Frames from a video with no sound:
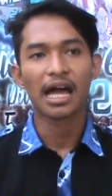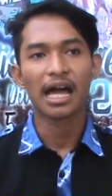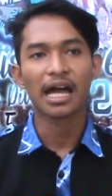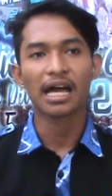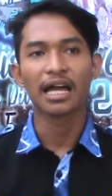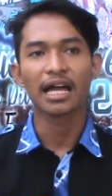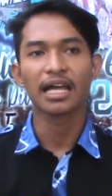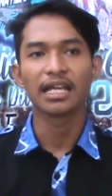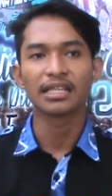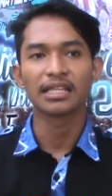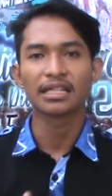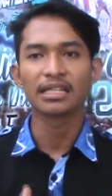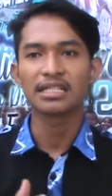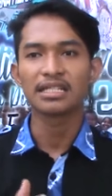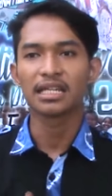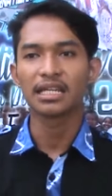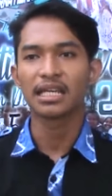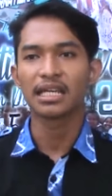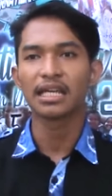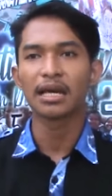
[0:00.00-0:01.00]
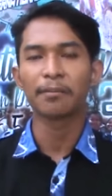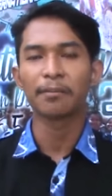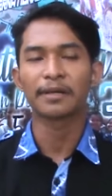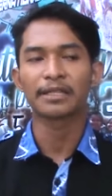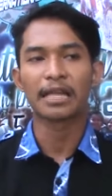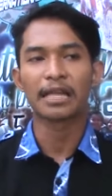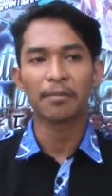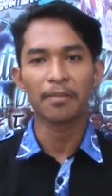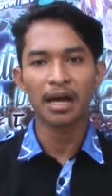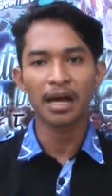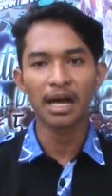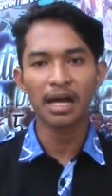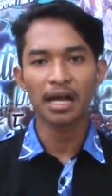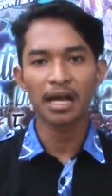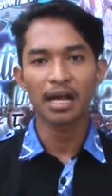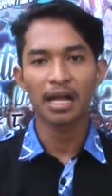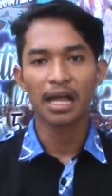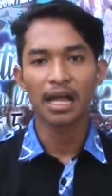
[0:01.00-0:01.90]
Nah, kegiatan di sini yang pertama